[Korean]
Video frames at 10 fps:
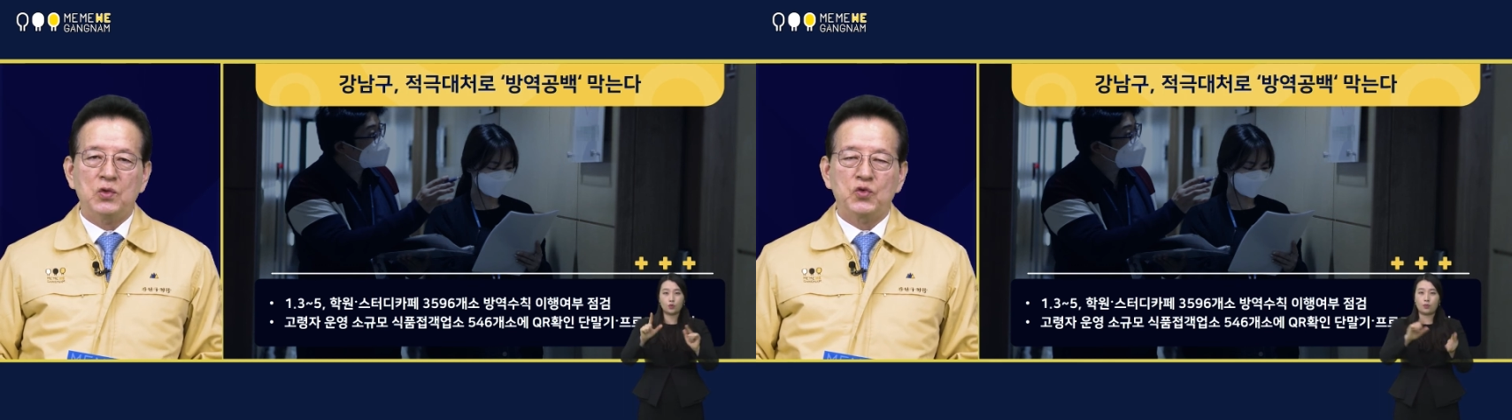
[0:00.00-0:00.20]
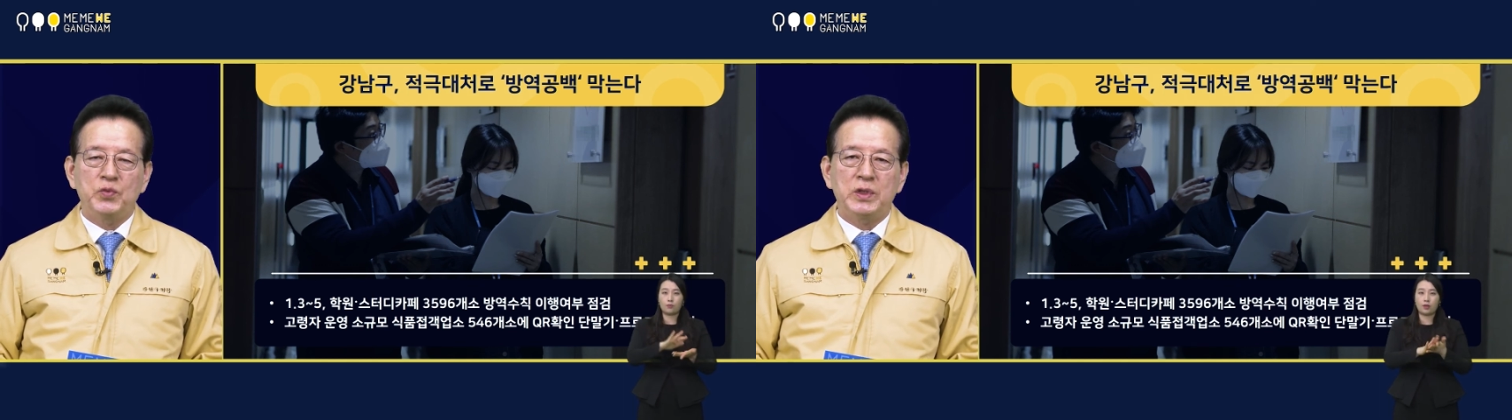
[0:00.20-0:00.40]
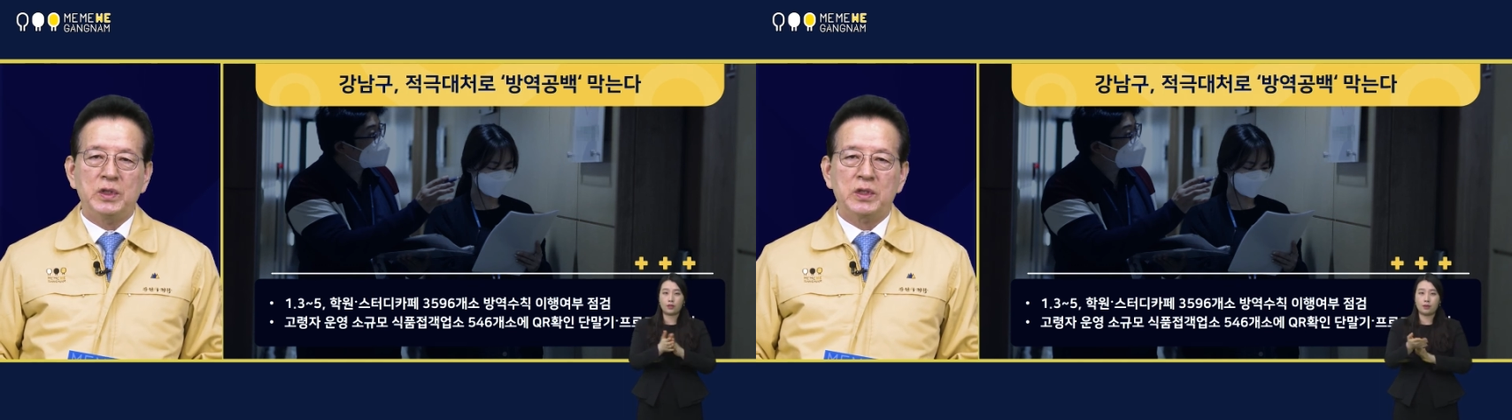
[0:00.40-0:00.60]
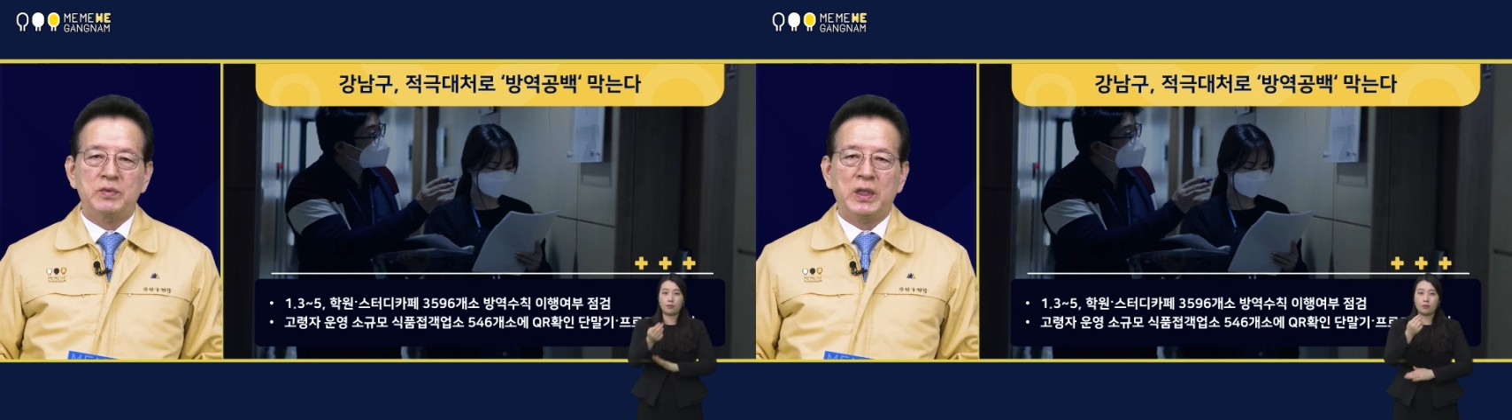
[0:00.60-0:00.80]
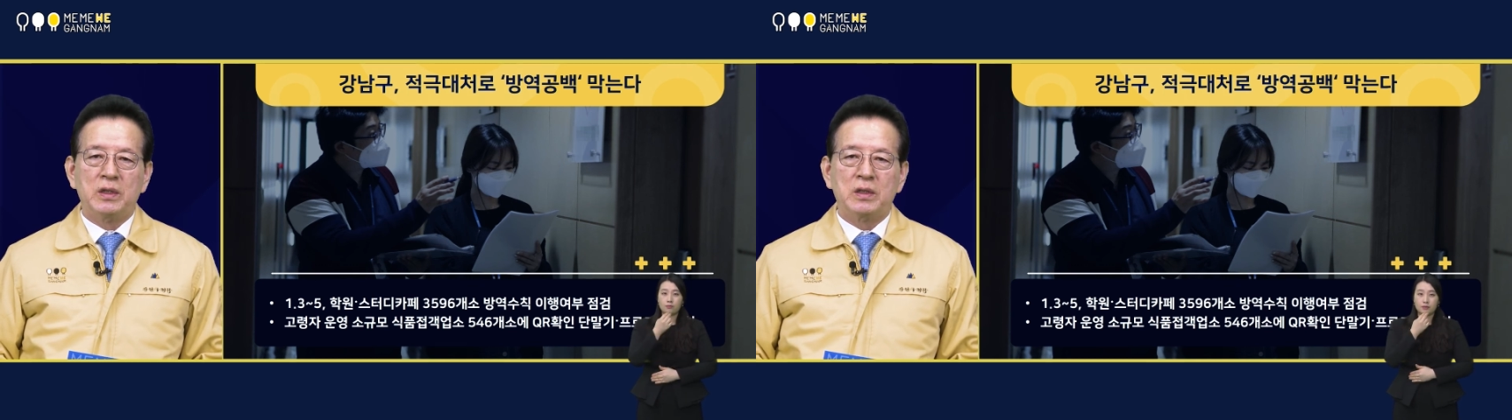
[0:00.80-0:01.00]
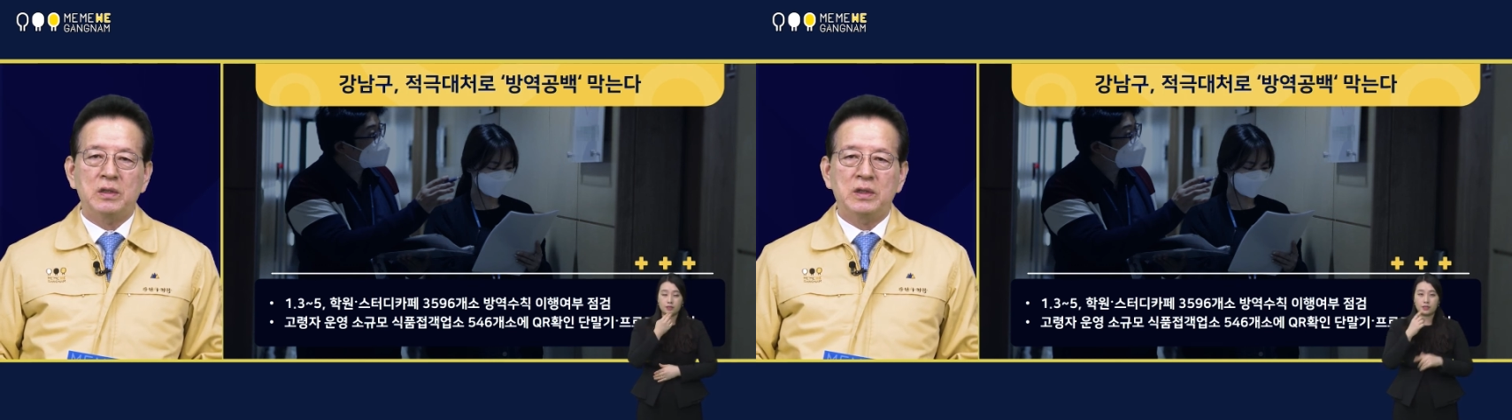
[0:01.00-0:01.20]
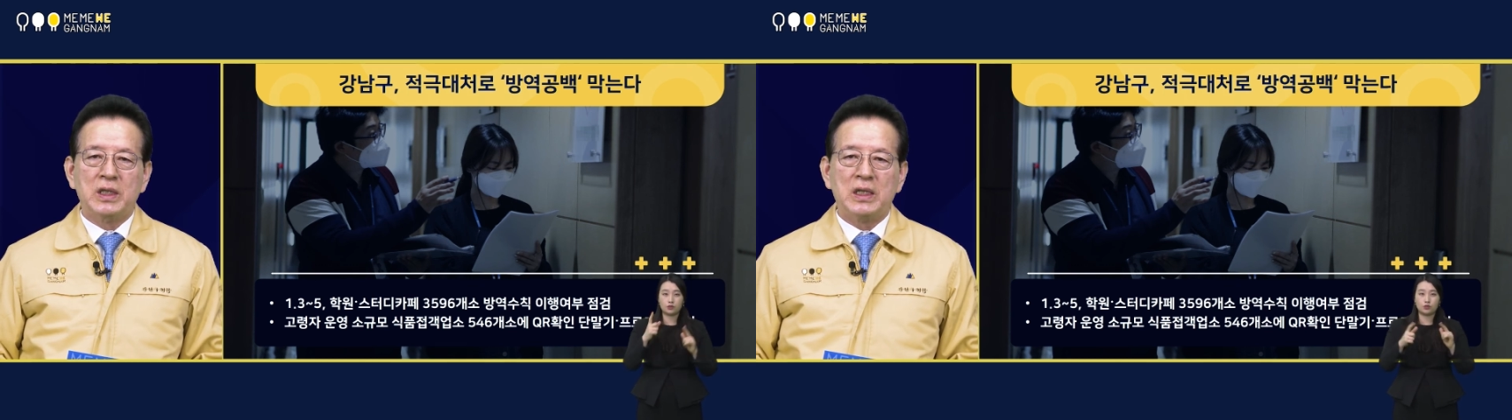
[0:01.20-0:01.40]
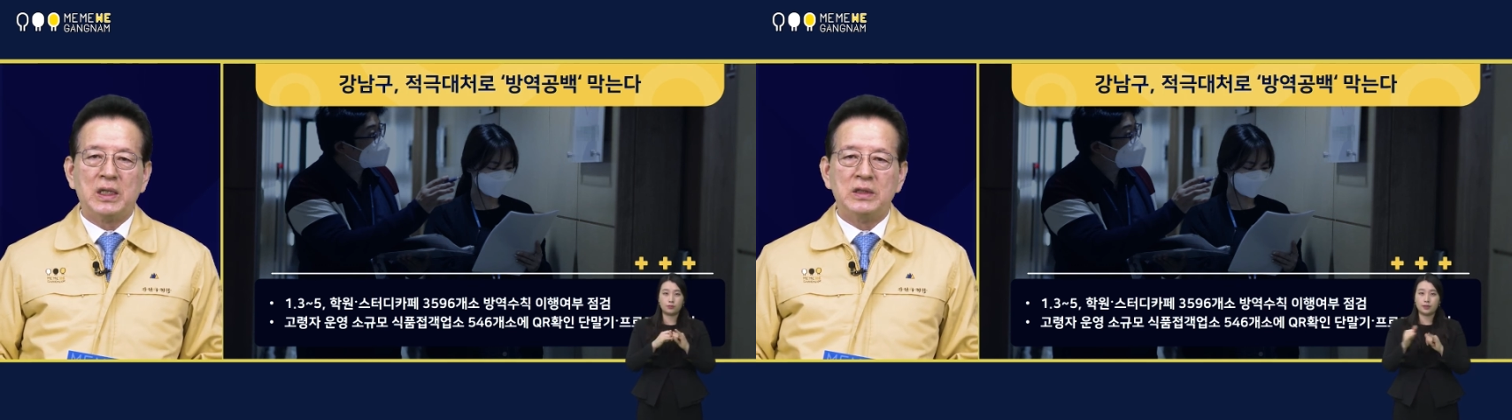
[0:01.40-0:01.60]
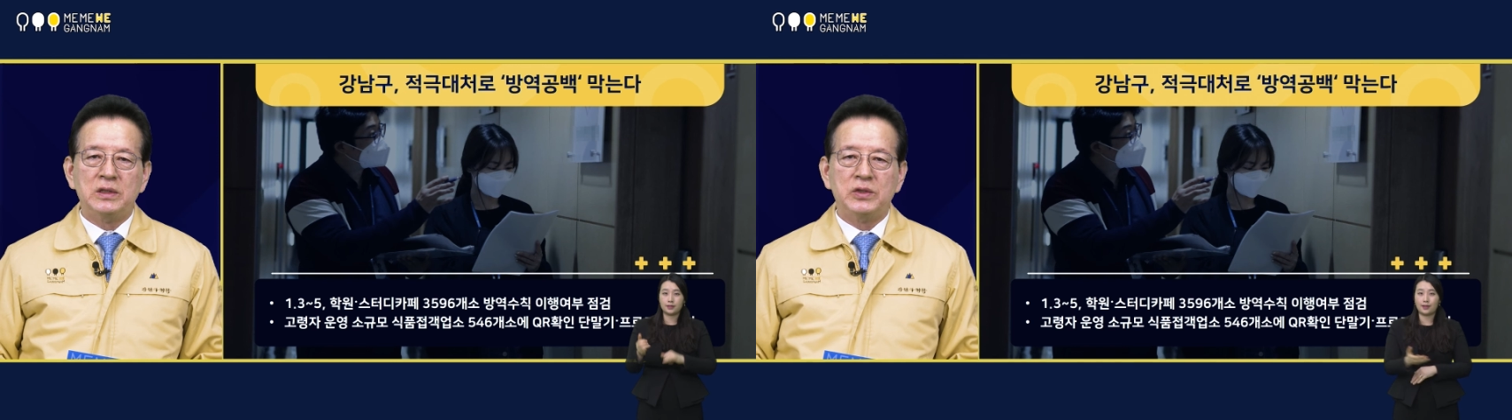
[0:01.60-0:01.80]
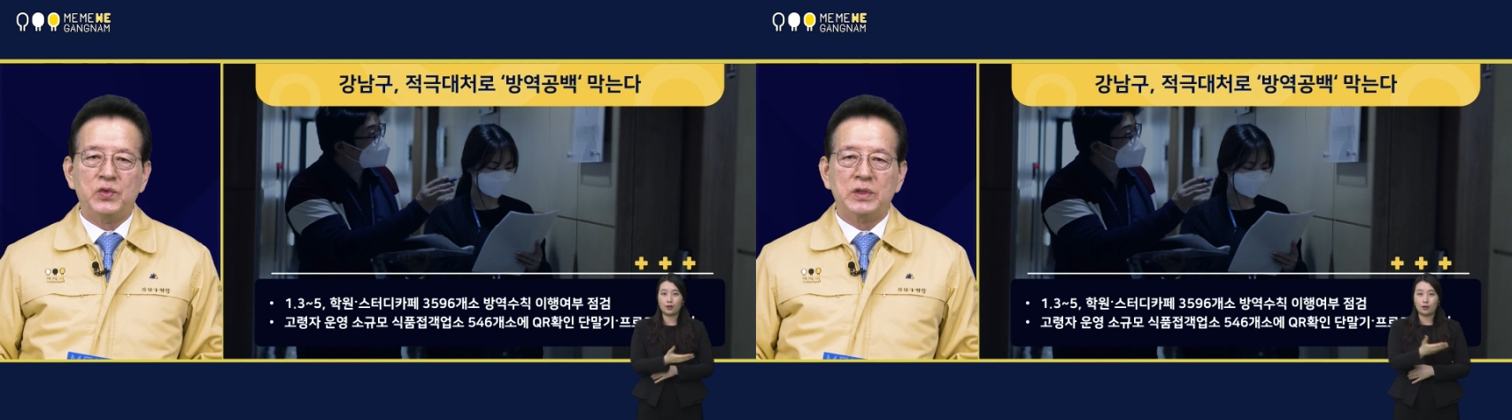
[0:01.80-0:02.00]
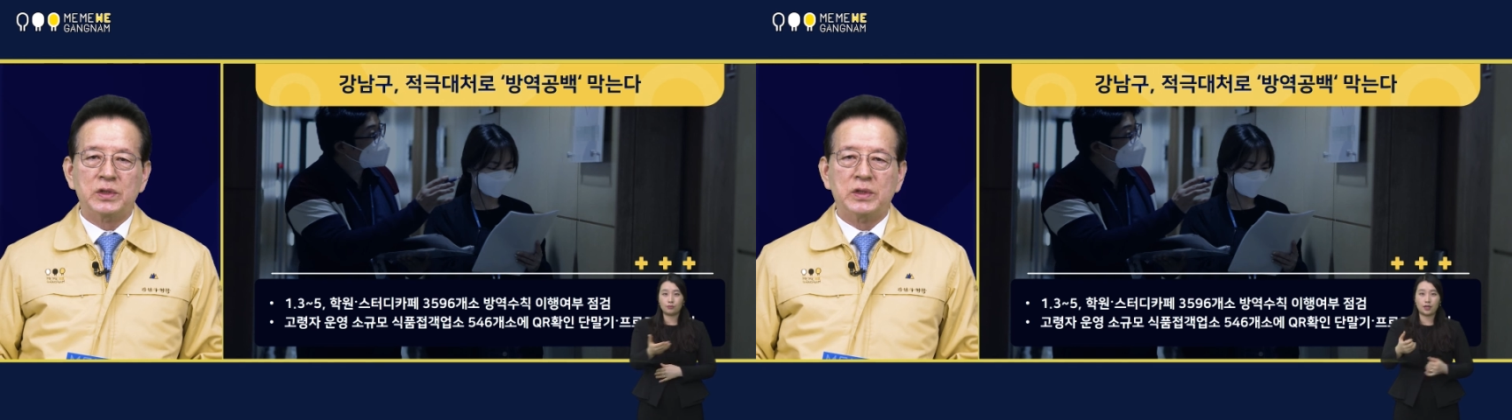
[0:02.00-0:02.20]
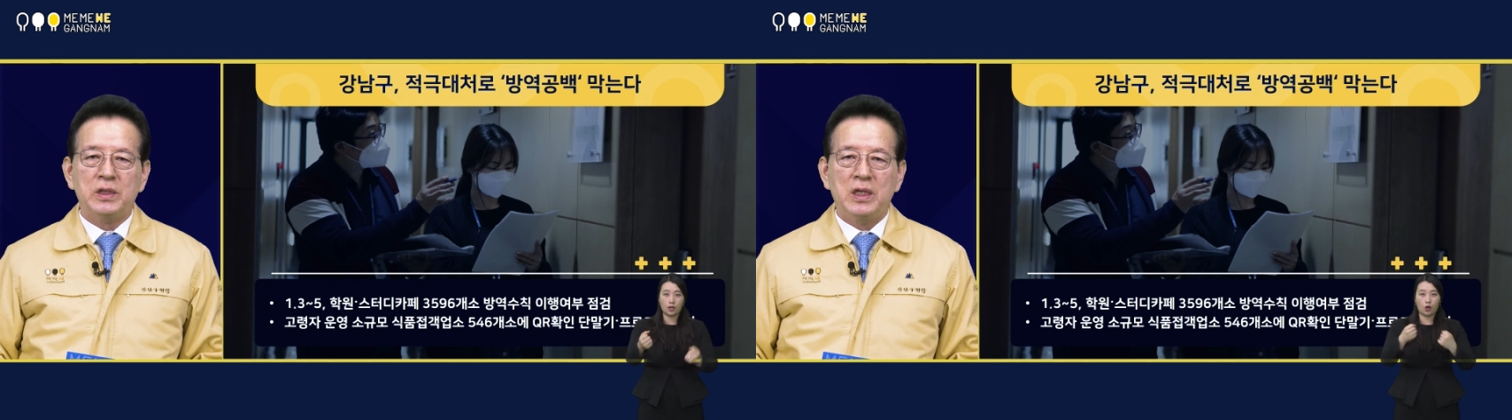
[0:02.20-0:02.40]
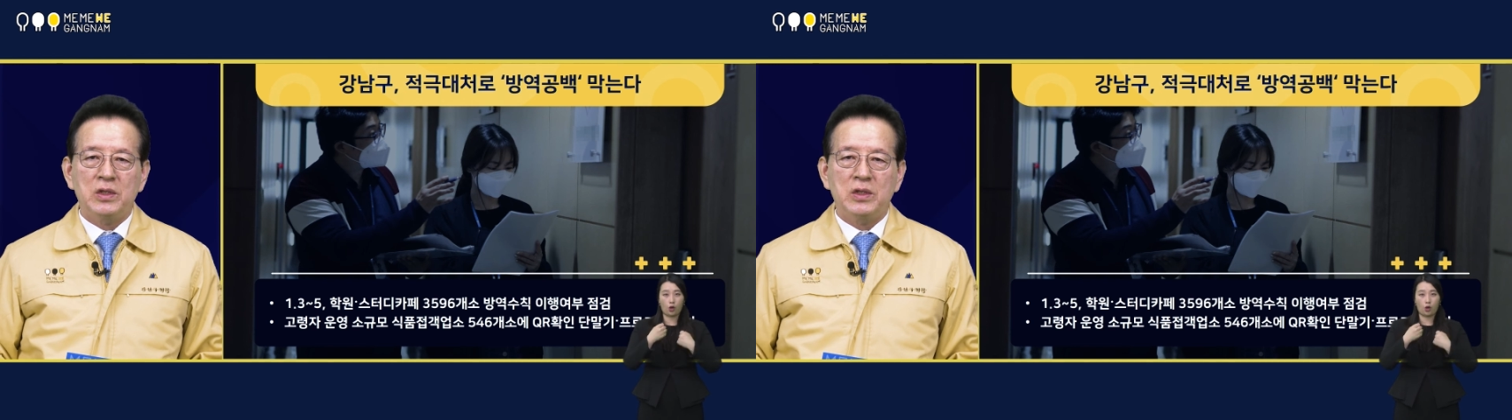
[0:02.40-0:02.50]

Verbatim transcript: 국민 여러분의 건강 안전을 위해서